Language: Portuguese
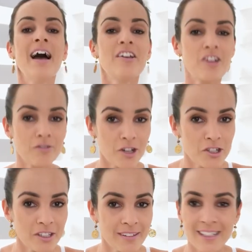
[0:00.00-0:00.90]
Já vou
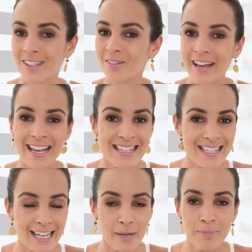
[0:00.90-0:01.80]
adiantando, é
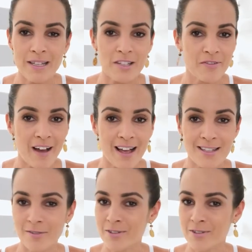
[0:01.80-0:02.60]
simples, fácil,